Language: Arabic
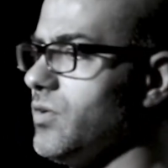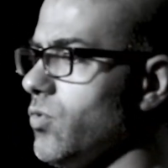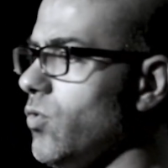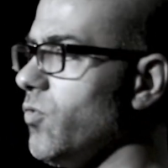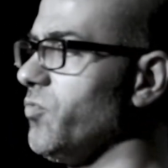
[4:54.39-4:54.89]

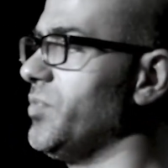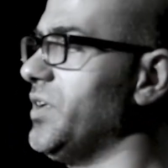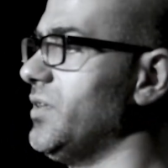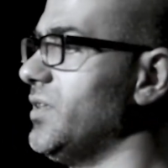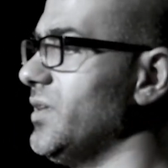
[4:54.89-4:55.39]
خوف من
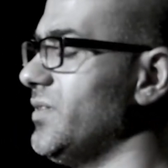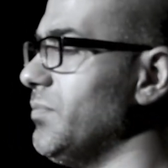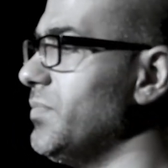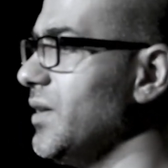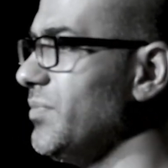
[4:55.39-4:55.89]

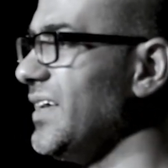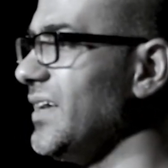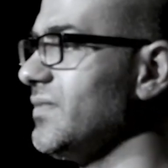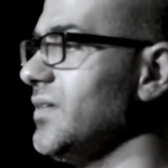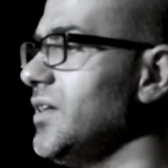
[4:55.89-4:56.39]

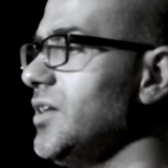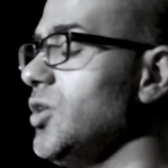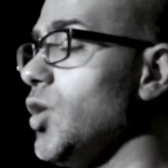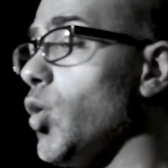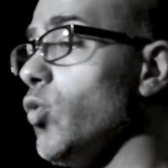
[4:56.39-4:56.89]
الدبابات
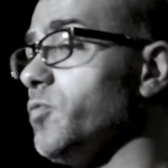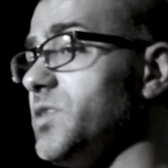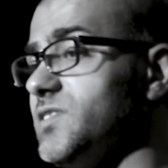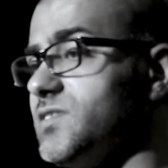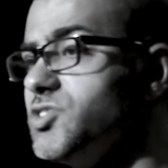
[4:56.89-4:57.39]
خوف
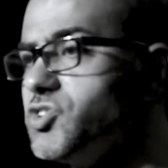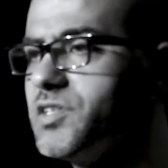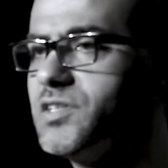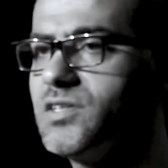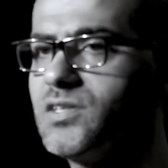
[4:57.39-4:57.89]
من
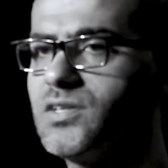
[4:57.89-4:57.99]
السجن